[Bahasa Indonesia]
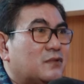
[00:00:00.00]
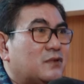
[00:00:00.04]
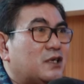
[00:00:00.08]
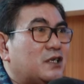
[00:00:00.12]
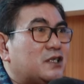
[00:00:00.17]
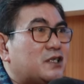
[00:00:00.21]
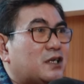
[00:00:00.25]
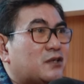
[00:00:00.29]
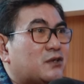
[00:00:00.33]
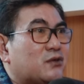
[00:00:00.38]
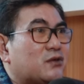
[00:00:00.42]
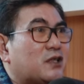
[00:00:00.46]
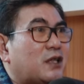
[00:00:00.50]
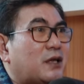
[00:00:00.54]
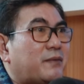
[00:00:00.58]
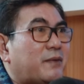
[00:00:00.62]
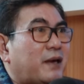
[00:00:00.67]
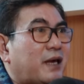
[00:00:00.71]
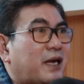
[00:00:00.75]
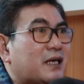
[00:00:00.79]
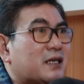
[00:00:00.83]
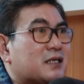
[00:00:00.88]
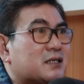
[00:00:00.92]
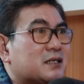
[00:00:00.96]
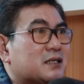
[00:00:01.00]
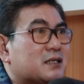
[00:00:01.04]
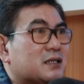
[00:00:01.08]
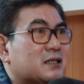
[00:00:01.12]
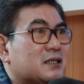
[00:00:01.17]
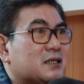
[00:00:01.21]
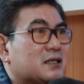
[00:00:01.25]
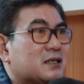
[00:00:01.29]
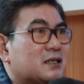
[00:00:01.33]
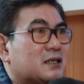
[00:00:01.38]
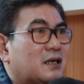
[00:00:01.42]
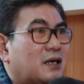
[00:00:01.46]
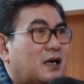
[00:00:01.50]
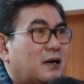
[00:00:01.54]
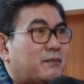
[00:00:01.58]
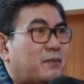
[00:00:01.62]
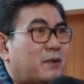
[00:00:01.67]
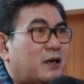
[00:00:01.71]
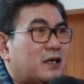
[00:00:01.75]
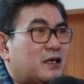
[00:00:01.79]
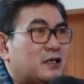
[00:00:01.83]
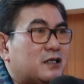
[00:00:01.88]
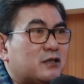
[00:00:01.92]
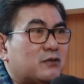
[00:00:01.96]
di PKK satu TPS posyandu.
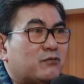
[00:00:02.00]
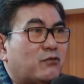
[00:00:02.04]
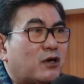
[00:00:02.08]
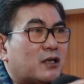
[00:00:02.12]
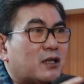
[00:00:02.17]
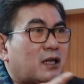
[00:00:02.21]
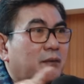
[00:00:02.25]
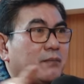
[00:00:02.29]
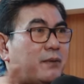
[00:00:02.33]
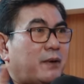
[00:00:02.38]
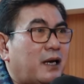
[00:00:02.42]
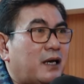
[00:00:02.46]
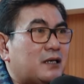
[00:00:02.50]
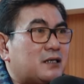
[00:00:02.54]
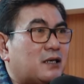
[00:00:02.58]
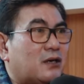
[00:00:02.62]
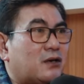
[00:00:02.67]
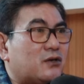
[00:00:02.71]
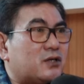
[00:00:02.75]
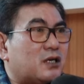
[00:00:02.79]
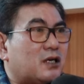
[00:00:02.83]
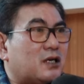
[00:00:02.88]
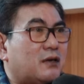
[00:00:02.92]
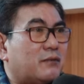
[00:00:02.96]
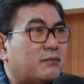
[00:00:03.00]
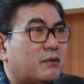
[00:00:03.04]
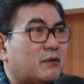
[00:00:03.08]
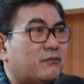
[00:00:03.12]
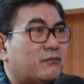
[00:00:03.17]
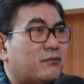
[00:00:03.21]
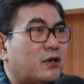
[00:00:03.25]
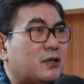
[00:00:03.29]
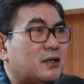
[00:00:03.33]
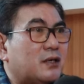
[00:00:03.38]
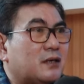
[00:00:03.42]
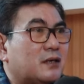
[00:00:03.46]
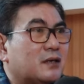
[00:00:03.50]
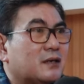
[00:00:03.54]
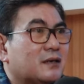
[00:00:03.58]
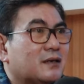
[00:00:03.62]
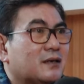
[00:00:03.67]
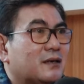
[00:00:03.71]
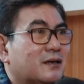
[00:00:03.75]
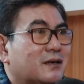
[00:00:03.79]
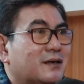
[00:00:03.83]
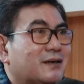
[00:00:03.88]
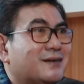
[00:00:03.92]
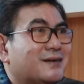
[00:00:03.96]
apa di semua TPS satu harus ada TPS,
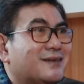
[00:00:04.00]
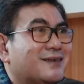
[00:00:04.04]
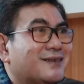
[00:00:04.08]
satu